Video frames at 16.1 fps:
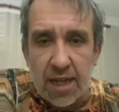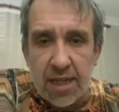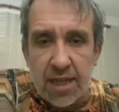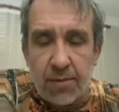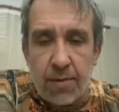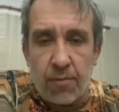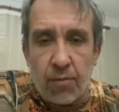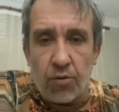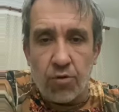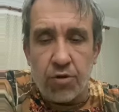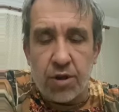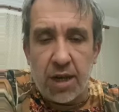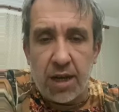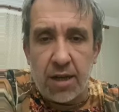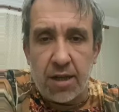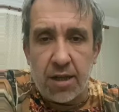sebep
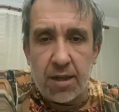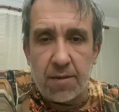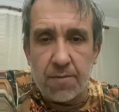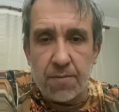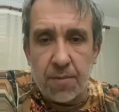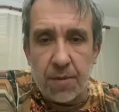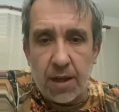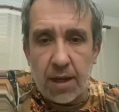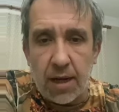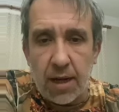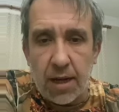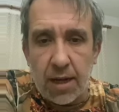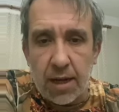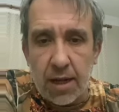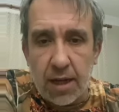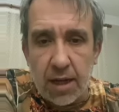olacağı için
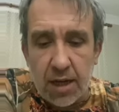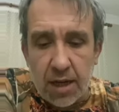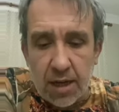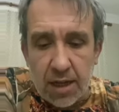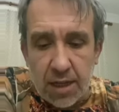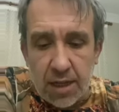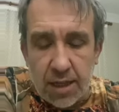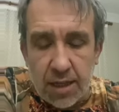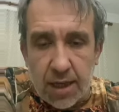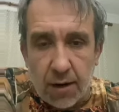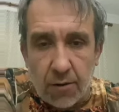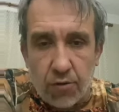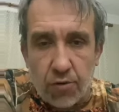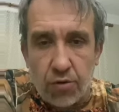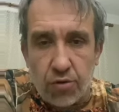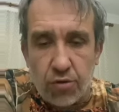
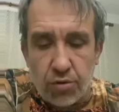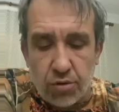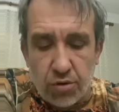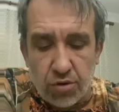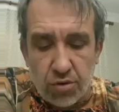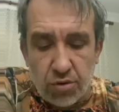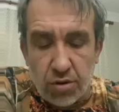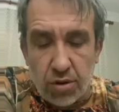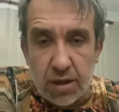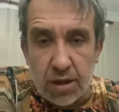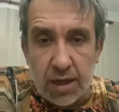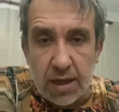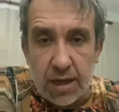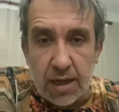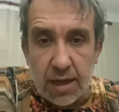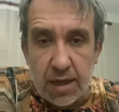yavrunuzun
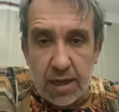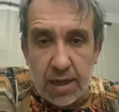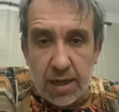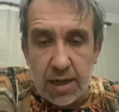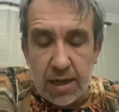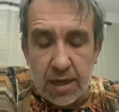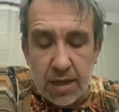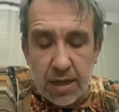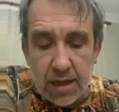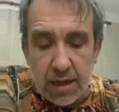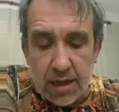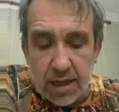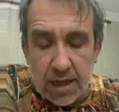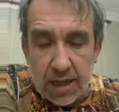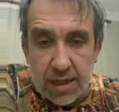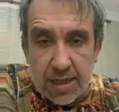e,
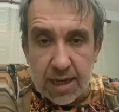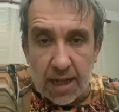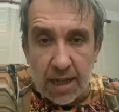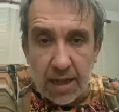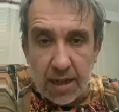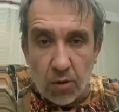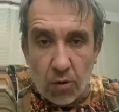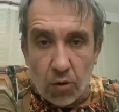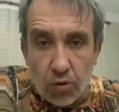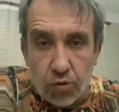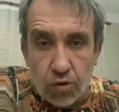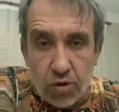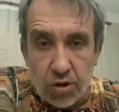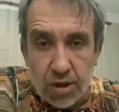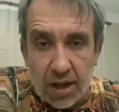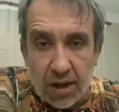ishal
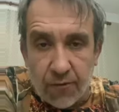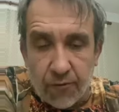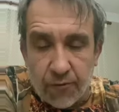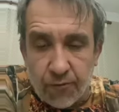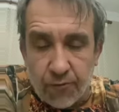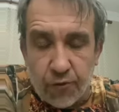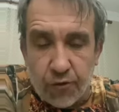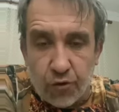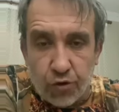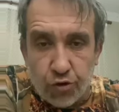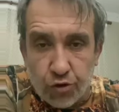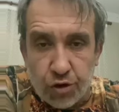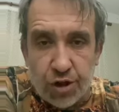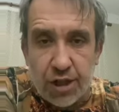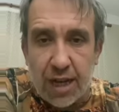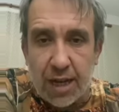olduğunda
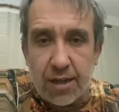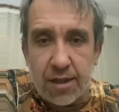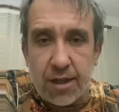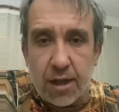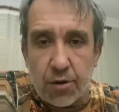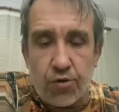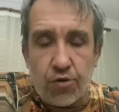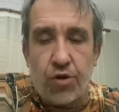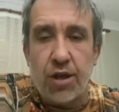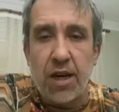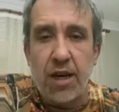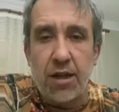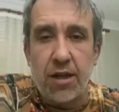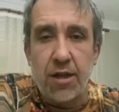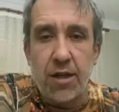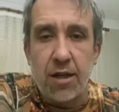vücut direnci de
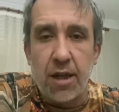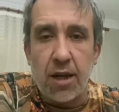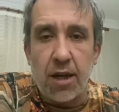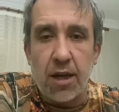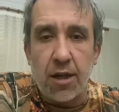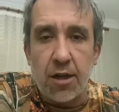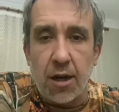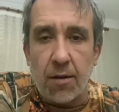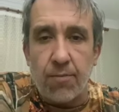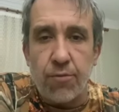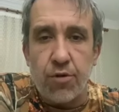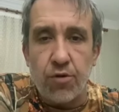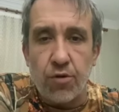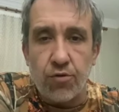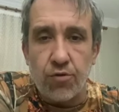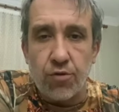düşeceği için
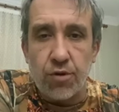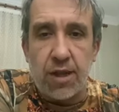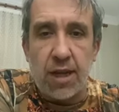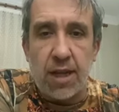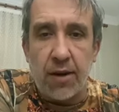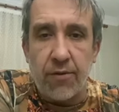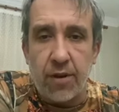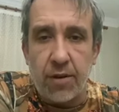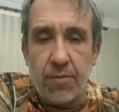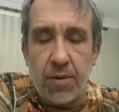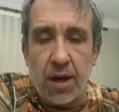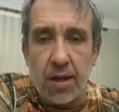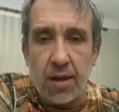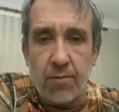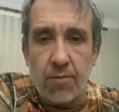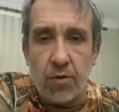yapmış olduğunuz tedavinin bir
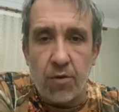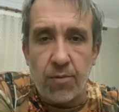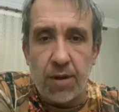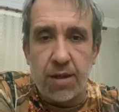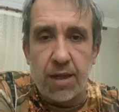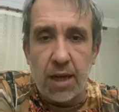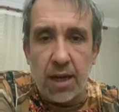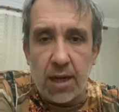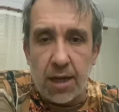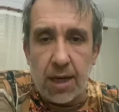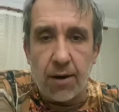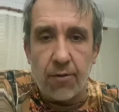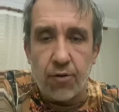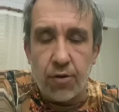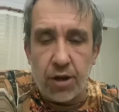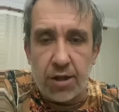anlamı olmaz.
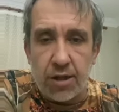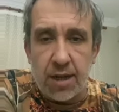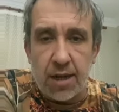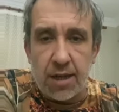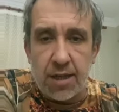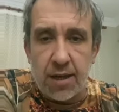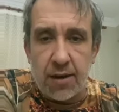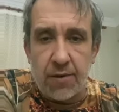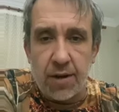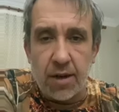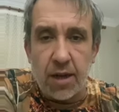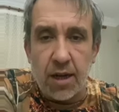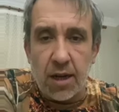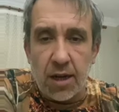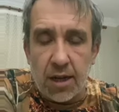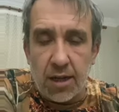Yavruyu ishale çevirir.
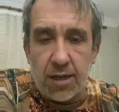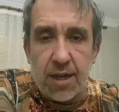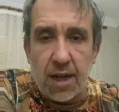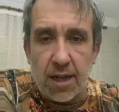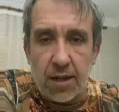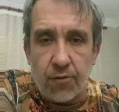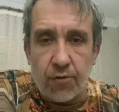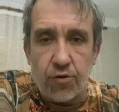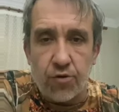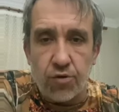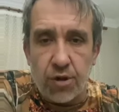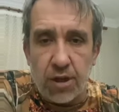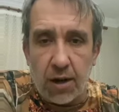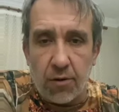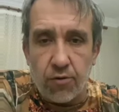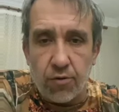İshal de vücudun
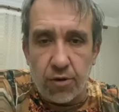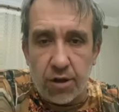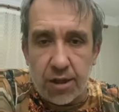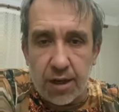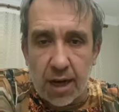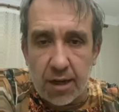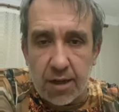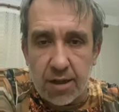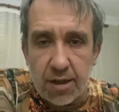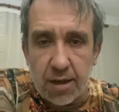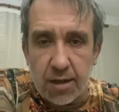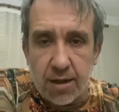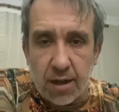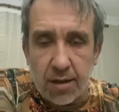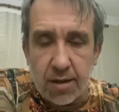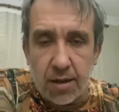yavrunun direncini
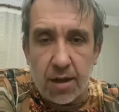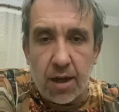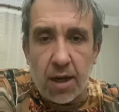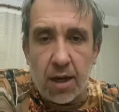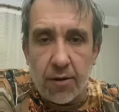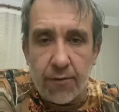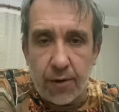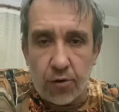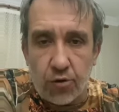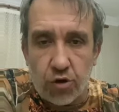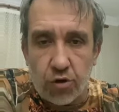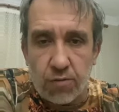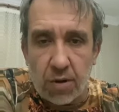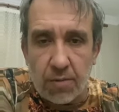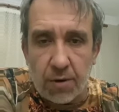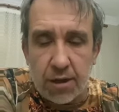azaltır ve
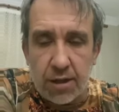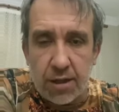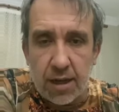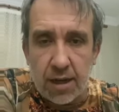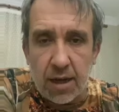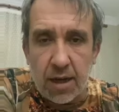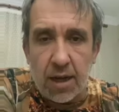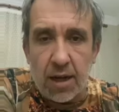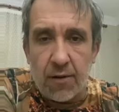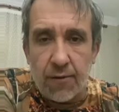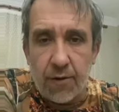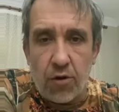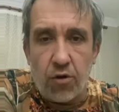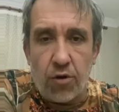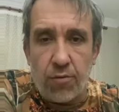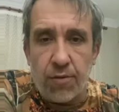üşüme başlar ve
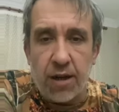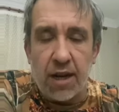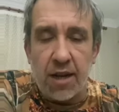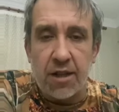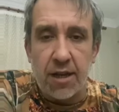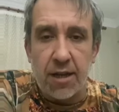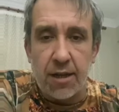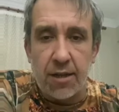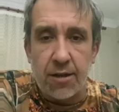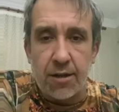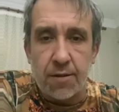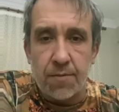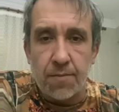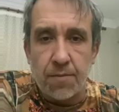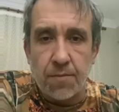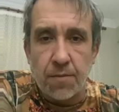ölüm
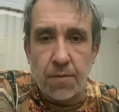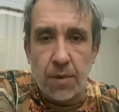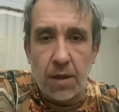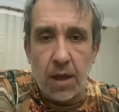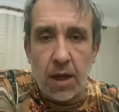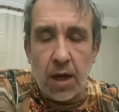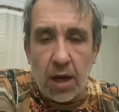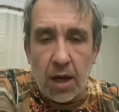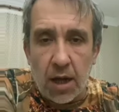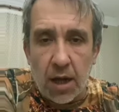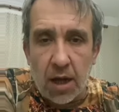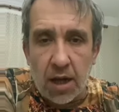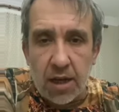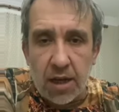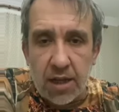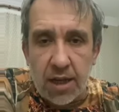gerçekleşir.
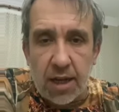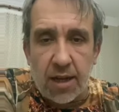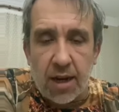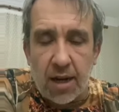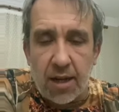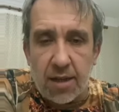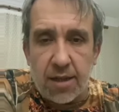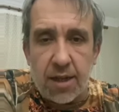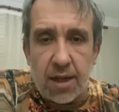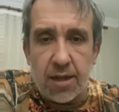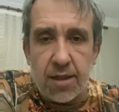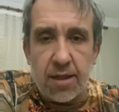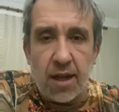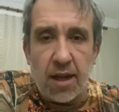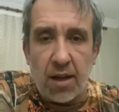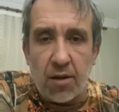7 aylık
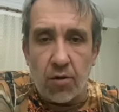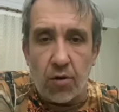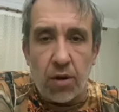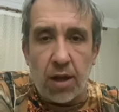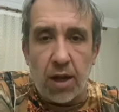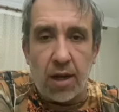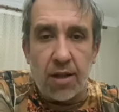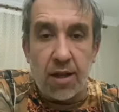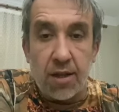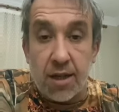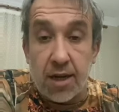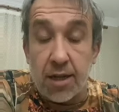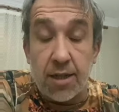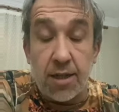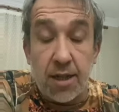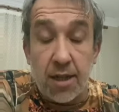8 aylık olana kadar
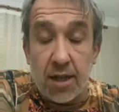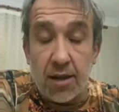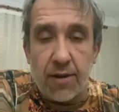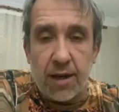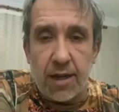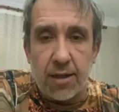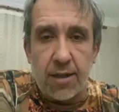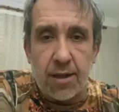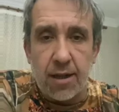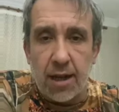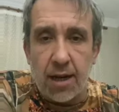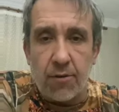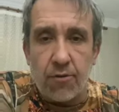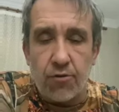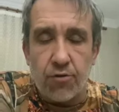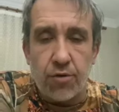kesinlikle ve kesinlikle
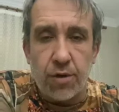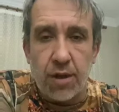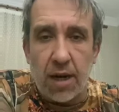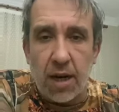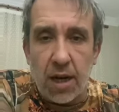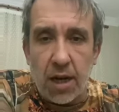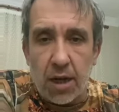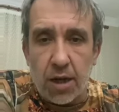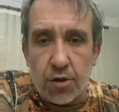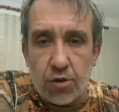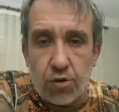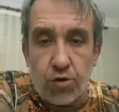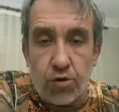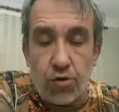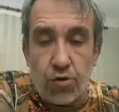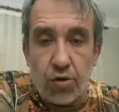yavrunuza
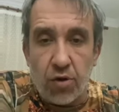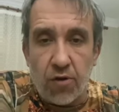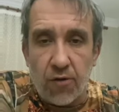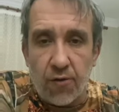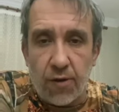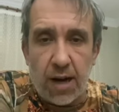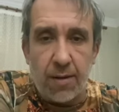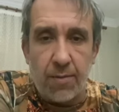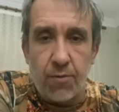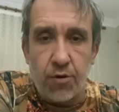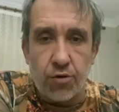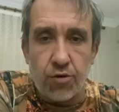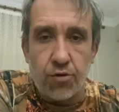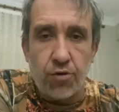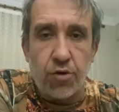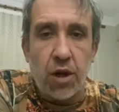süt
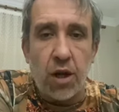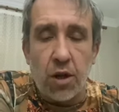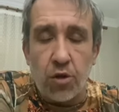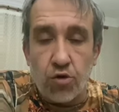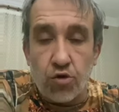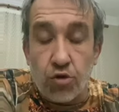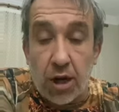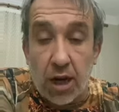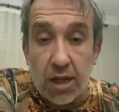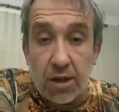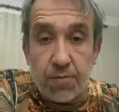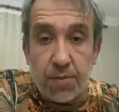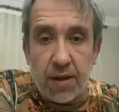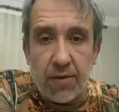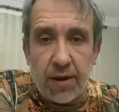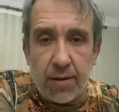vermiyorsunuz. Su
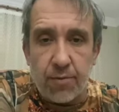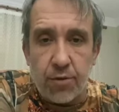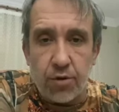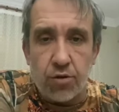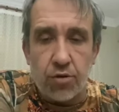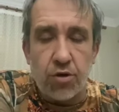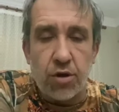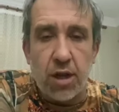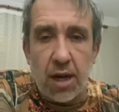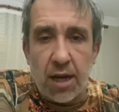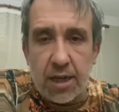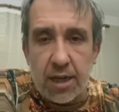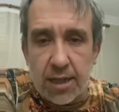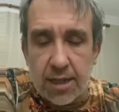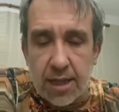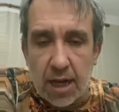katıp da vermiyorsunuz.
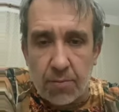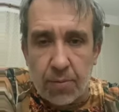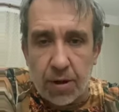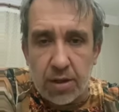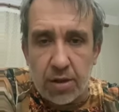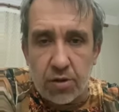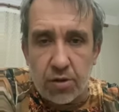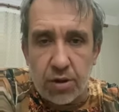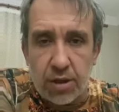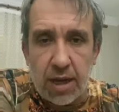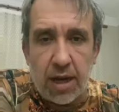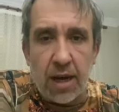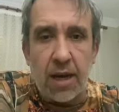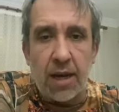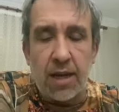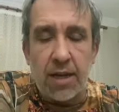İster
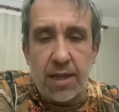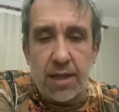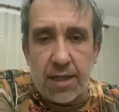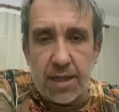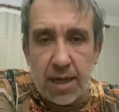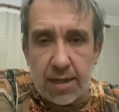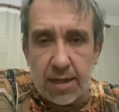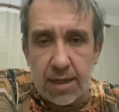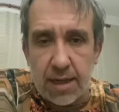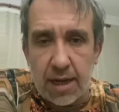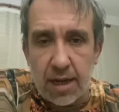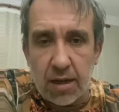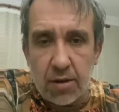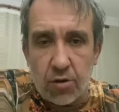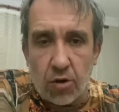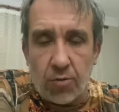pastörize
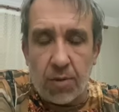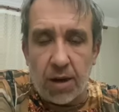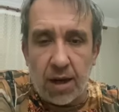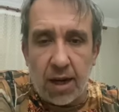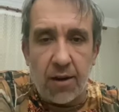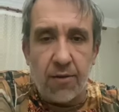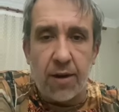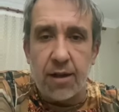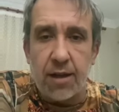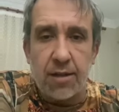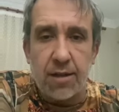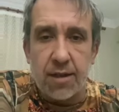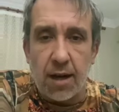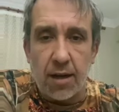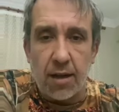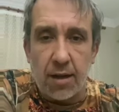isterse normal hayvandan
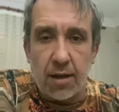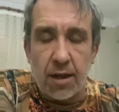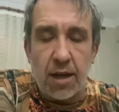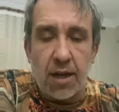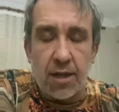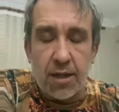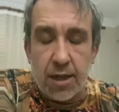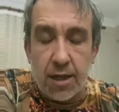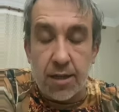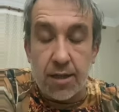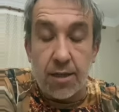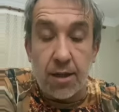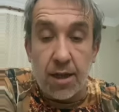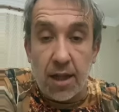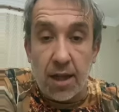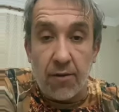sağlan.
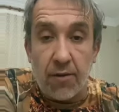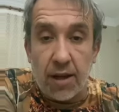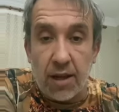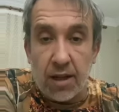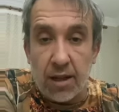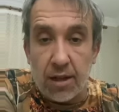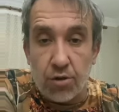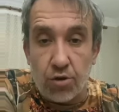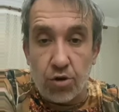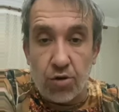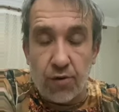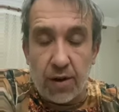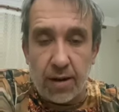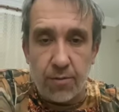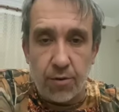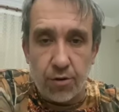Kesinlikle ve kesinlikle süt
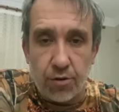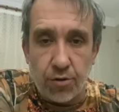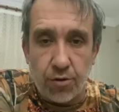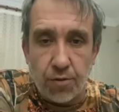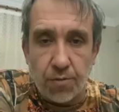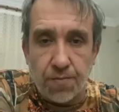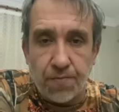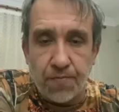vermiyorsunuz.